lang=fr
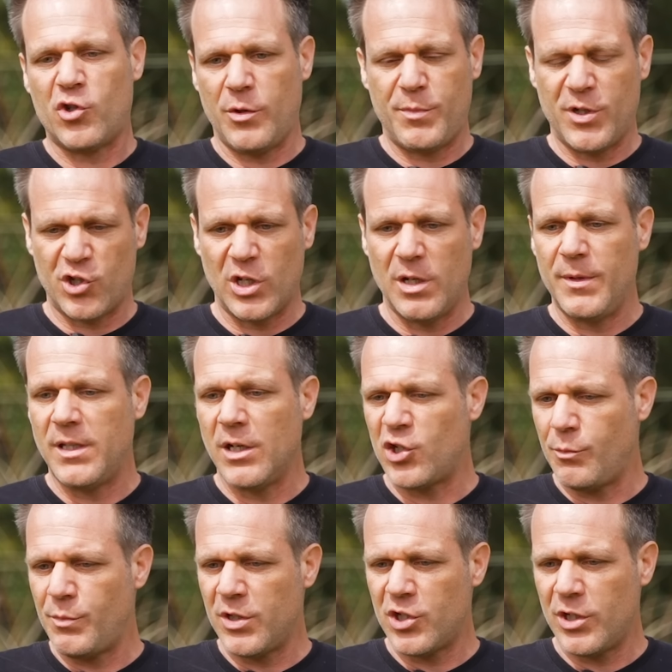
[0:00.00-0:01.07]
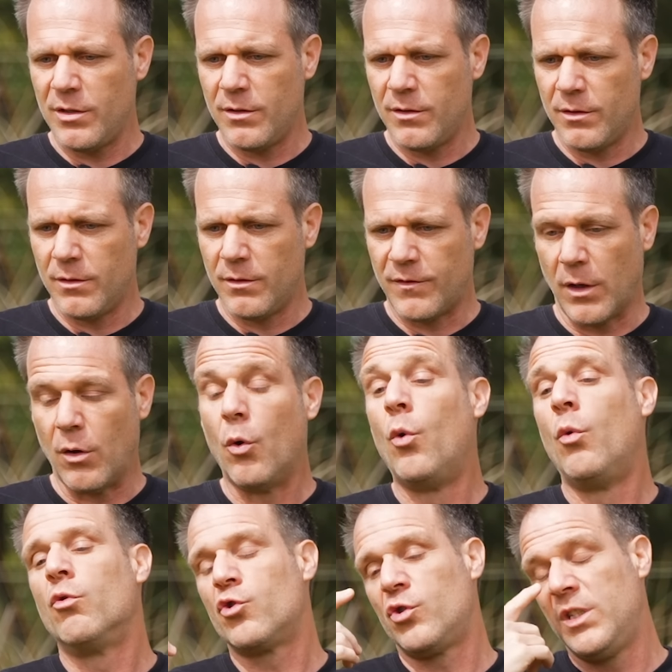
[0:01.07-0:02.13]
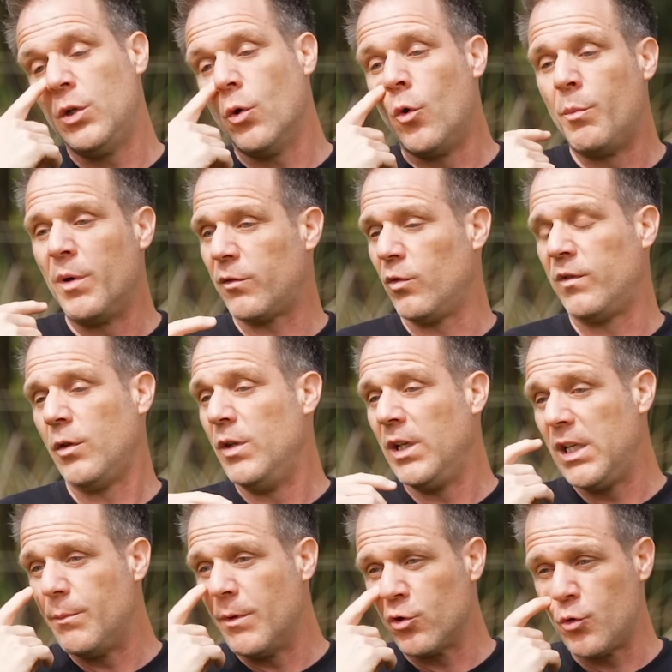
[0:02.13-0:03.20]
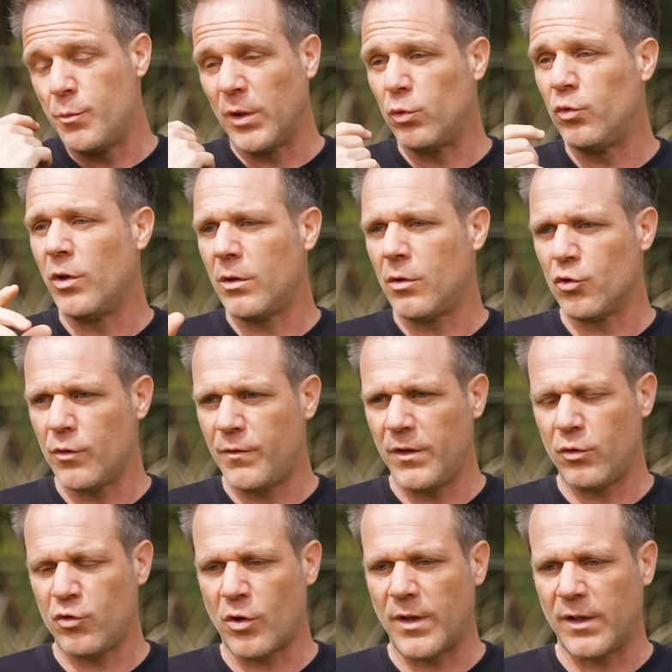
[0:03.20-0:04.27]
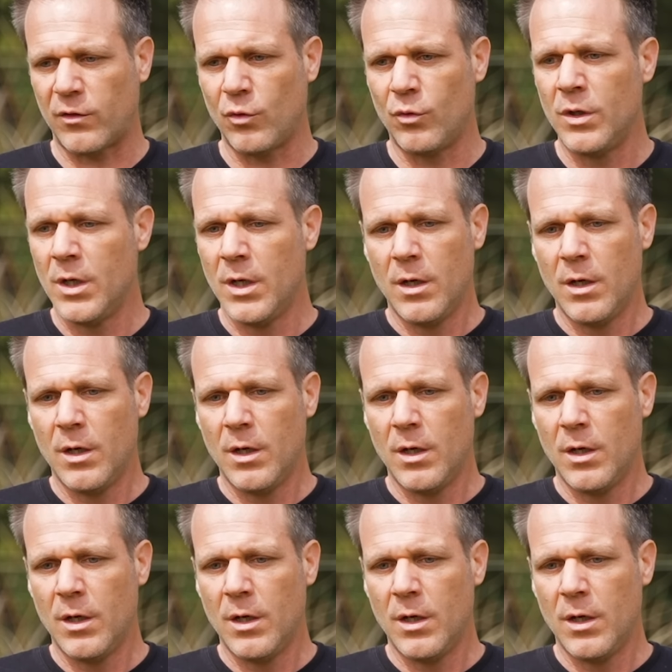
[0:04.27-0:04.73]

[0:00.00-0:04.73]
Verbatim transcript: j'ai piégé les médias, j'ai piégé, enfin, on, je dis on parce que c'est une équipe, je hein. je suis pas tout seul quand je fais ce genre d'action,